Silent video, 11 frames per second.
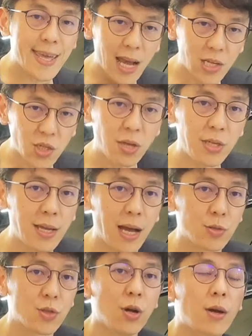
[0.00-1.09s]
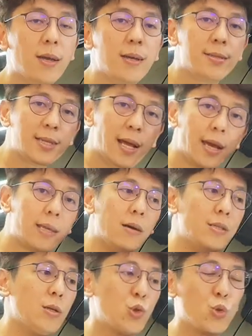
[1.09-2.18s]
压设定好之后，再来
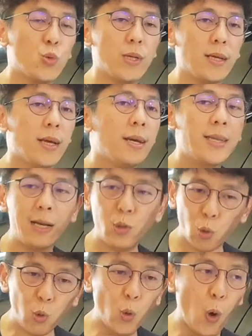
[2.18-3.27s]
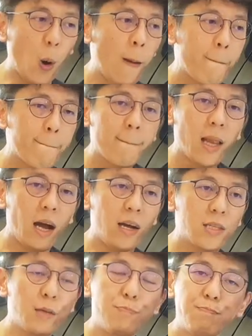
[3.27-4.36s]
调整阻尼。那如果
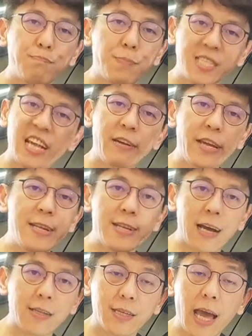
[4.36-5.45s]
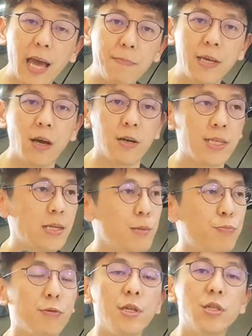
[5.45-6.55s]
呃是比较硬朗的胎壁哈，像是
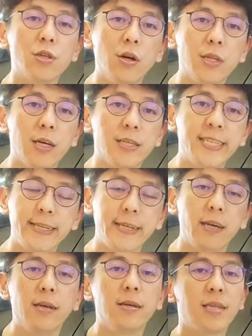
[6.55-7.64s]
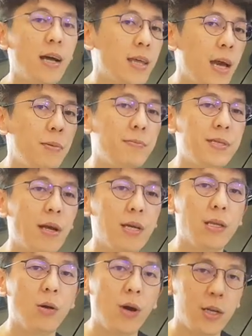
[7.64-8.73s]
普利司通的系列，它的胎壁比较
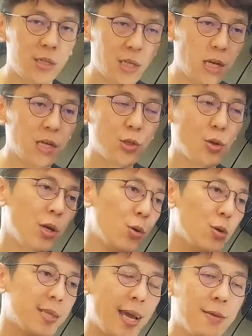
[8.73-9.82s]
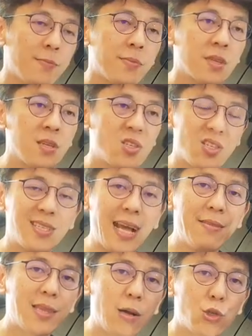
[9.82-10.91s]
硬的话，可能就会落在十
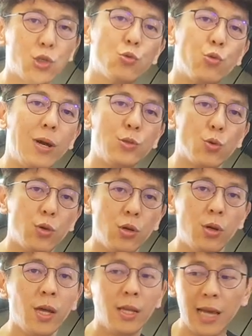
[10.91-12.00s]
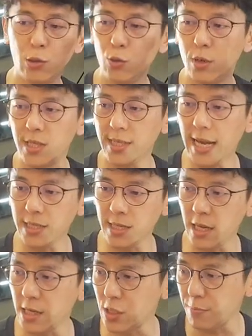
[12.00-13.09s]
三到十五段左右。那如果是像今
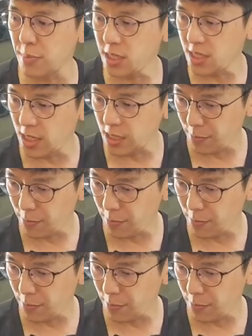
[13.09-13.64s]
天的是米其林